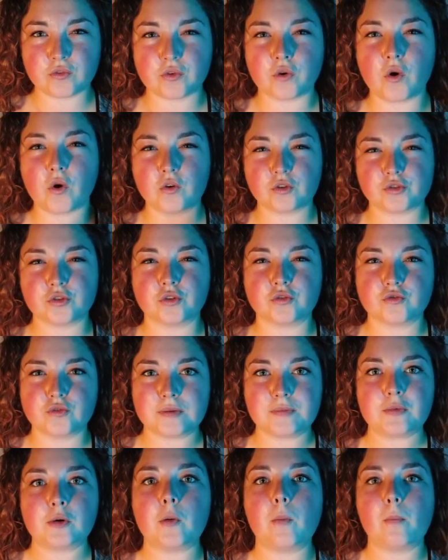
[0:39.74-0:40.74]
donc
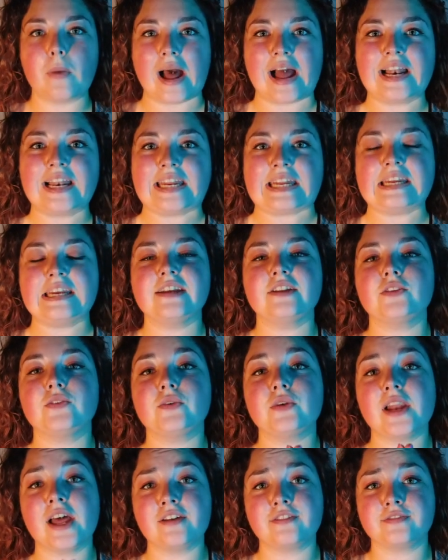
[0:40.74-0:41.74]
aujourd'hui pour parler
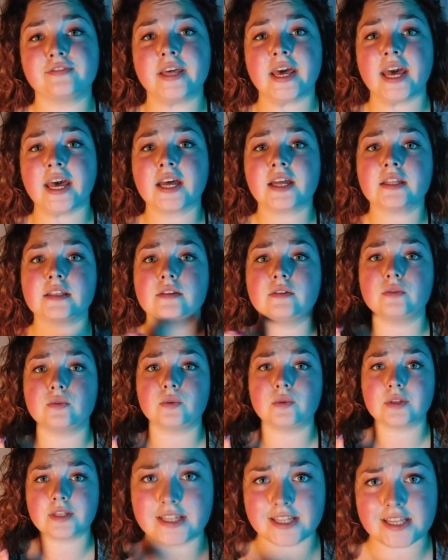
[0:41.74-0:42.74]
de l'affaire
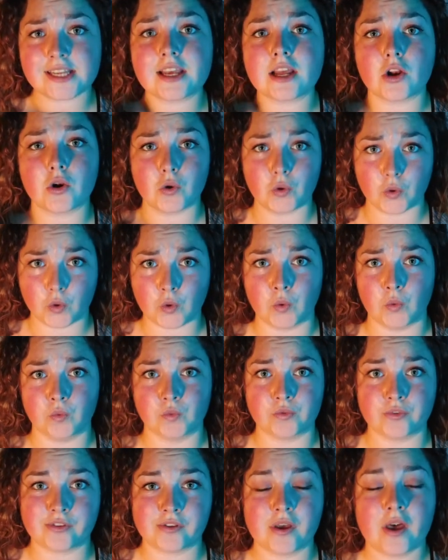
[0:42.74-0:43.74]
de Guy
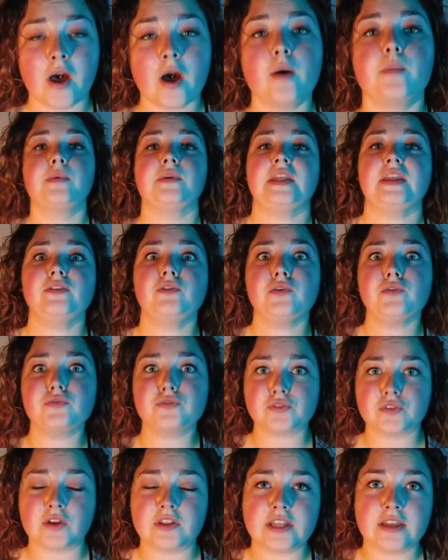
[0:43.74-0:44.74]
Lecomte. Peut-être que
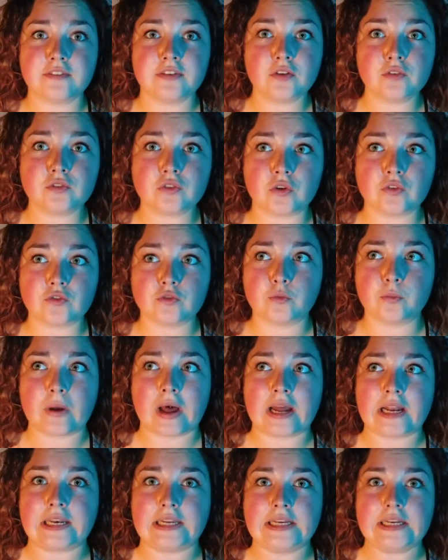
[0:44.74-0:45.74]
vous en avez entendu
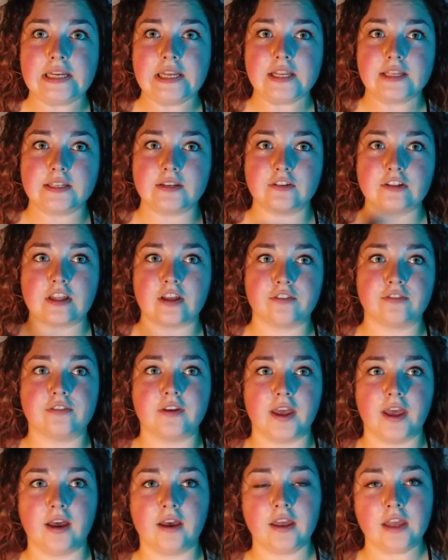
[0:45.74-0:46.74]
parler, c'est une
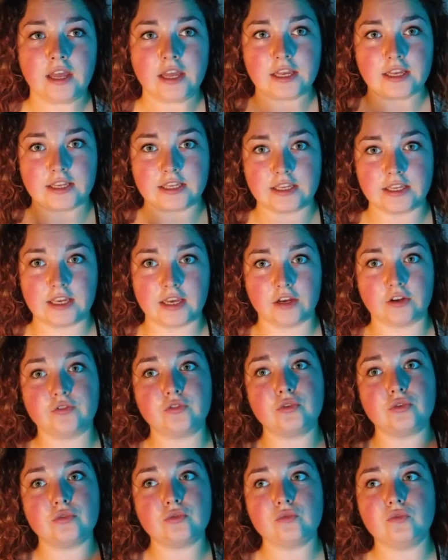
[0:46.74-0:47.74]
affaire qui est
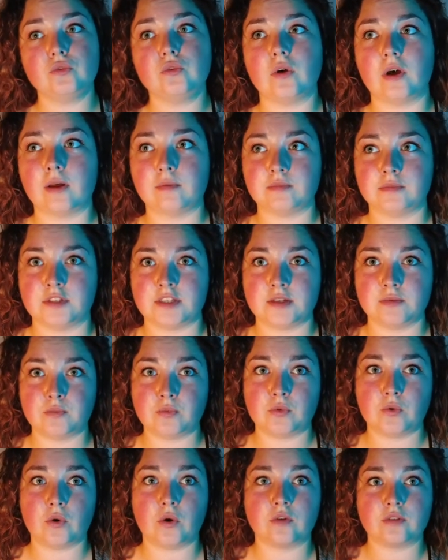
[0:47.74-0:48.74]
revenue un petit
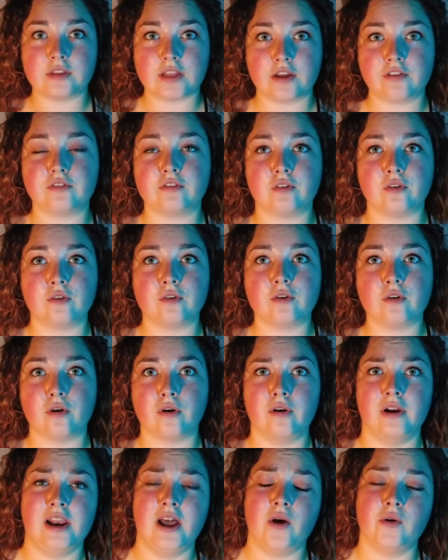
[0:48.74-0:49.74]
peu en avant
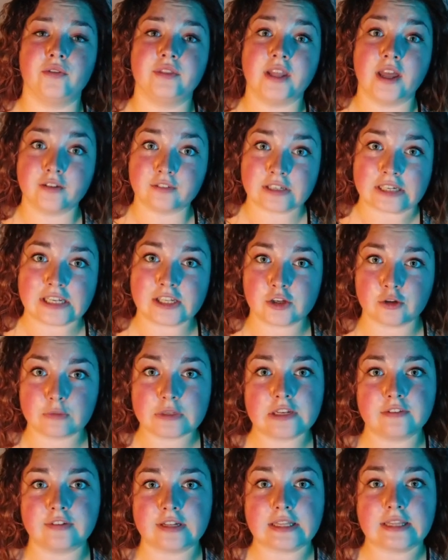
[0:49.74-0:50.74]
euh, là en avril
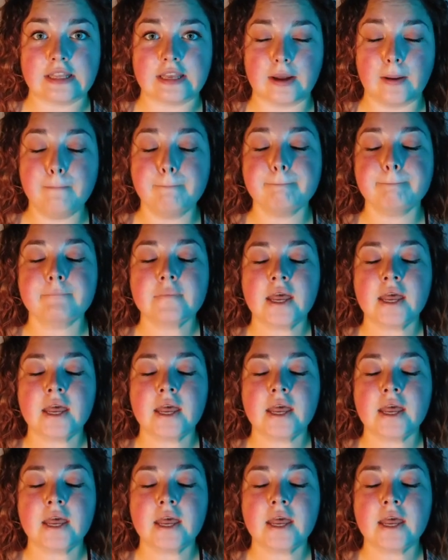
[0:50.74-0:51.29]
2021